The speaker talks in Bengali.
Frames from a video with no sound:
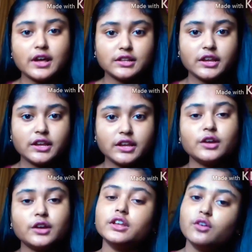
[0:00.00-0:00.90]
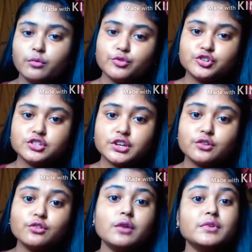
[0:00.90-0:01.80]
না দেখে থাকেন অবশ্যই চেক করো
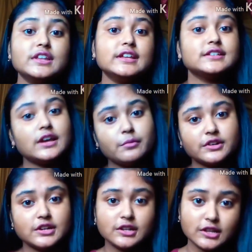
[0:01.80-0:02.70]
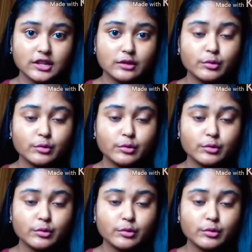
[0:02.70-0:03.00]
আমি লিঙ্কটা আই বাটনে দিয়ে দেবো